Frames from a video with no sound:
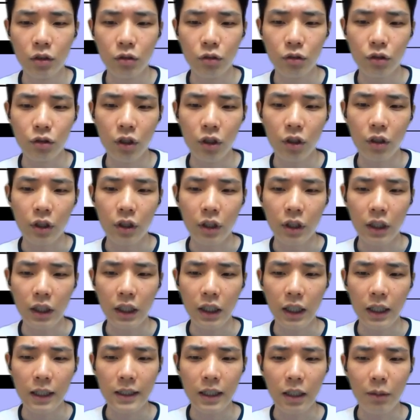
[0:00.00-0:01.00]
우선
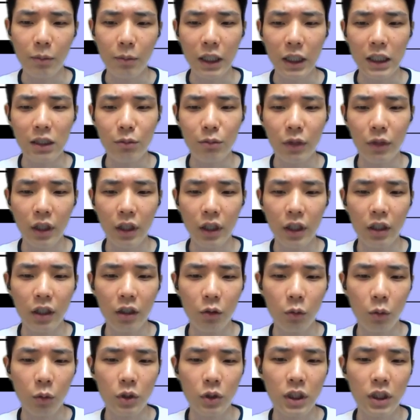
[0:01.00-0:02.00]
가장 마지막에
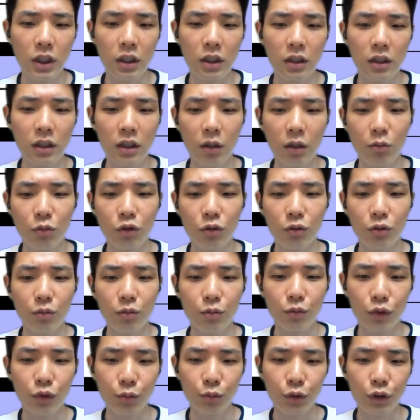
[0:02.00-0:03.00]
로직이 있는 함수,
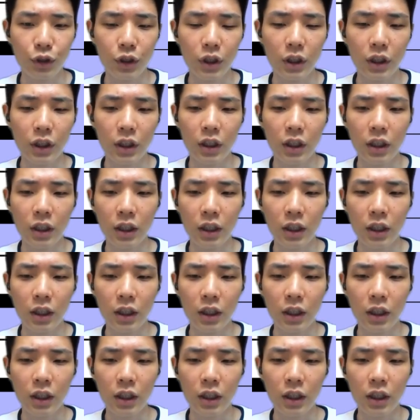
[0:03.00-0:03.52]
부분은